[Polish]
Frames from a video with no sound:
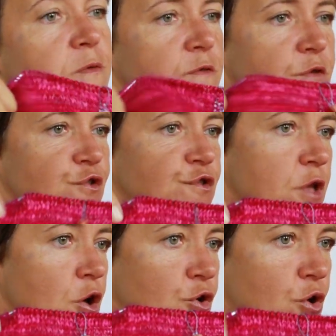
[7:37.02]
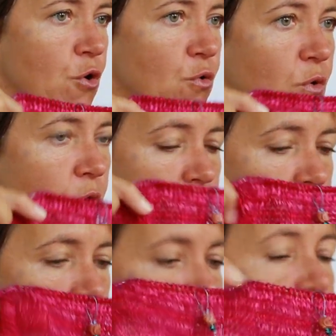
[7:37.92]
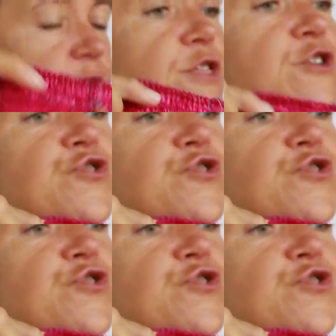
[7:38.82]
powiedzieć, że na okrągło, że w jednej